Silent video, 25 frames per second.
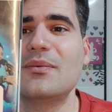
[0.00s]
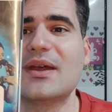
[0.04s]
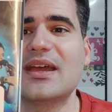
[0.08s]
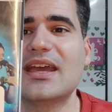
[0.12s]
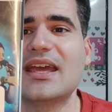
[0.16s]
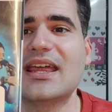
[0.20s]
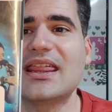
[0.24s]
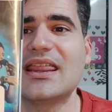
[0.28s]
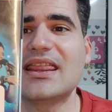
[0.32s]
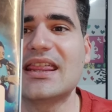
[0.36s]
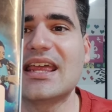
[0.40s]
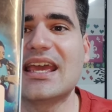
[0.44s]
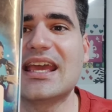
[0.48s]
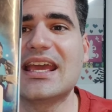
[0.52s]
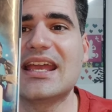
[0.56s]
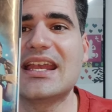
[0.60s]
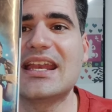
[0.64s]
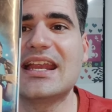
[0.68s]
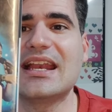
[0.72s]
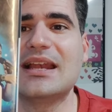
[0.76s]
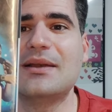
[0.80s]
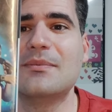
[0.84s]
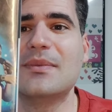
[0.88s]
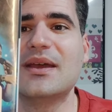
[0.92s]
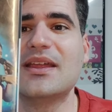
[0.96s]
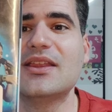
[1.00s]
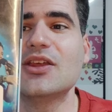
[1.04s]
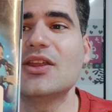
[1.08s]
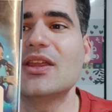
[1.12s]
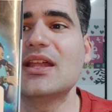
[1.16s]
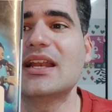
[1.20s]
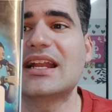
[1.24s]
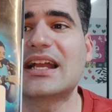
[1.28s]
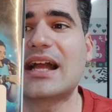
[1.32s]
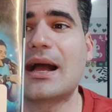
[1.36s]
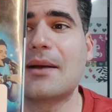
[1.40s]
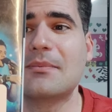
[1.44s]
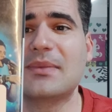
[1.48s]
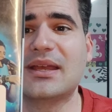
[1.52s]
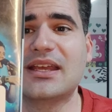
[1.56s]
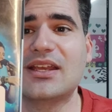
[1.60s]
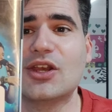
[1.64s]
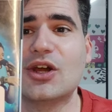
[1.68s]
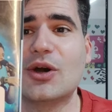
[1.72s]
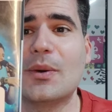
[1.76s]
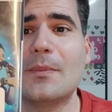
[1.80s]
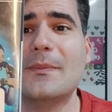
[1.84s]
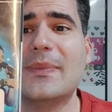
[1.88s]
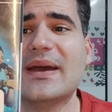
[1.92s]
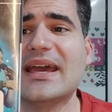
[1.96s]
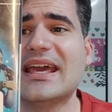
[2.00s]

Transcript: Beth en el medio del camino.